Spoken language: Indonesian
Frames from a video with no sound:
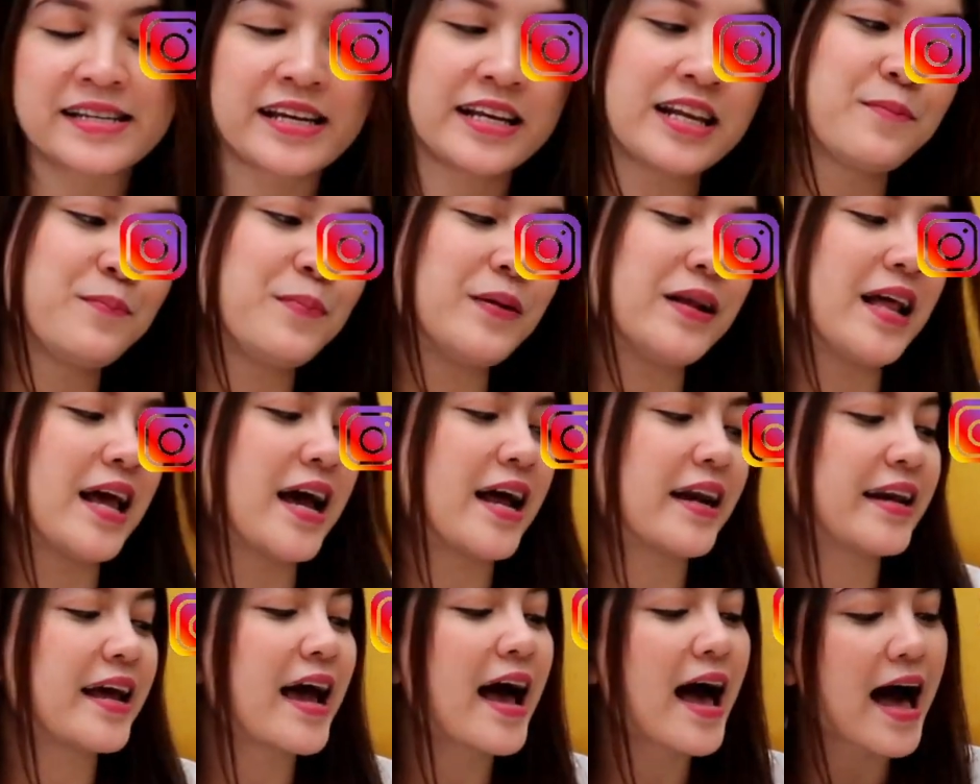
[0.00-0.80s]
Jadi
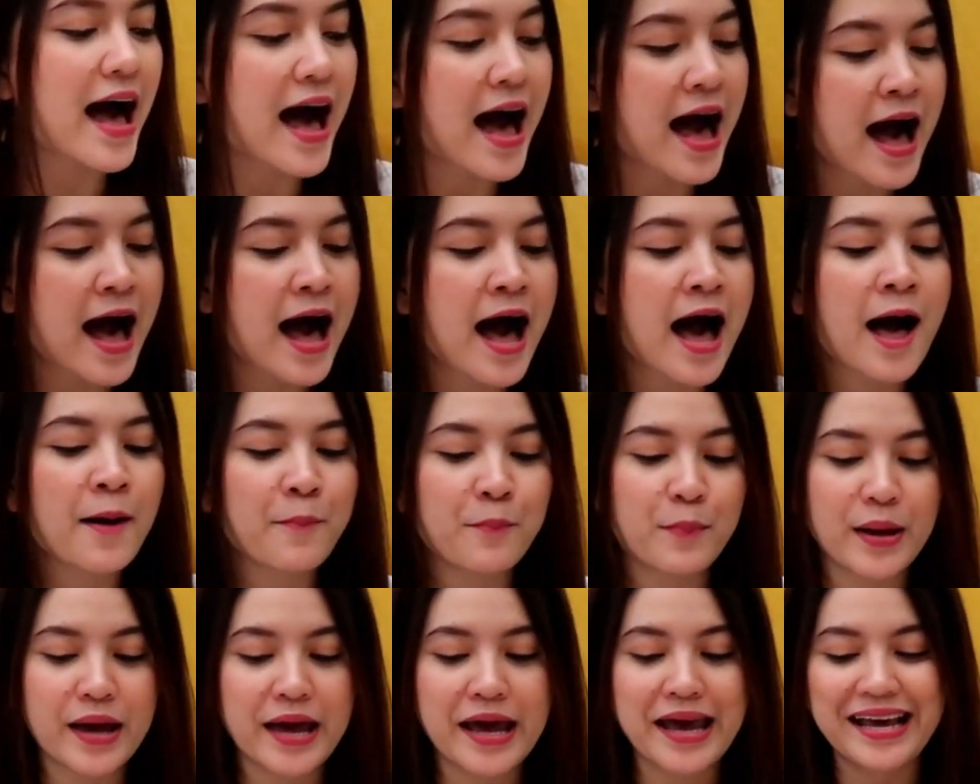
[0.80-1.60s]
pilihannya
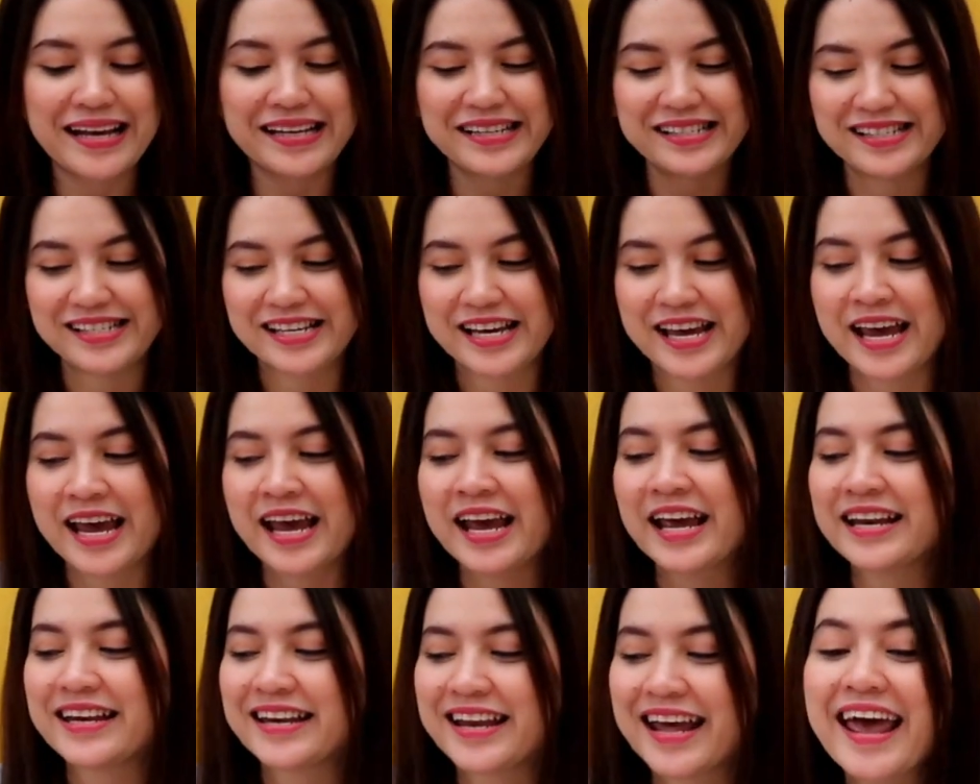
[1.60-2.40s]
A, B,
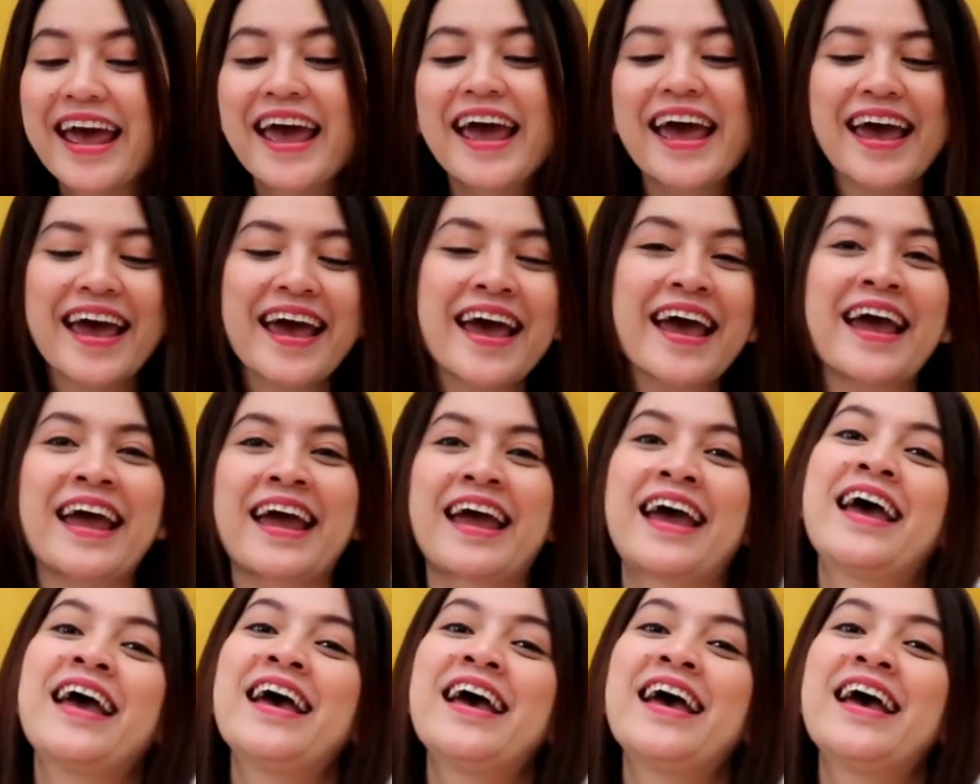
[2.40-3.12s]
C, D, E.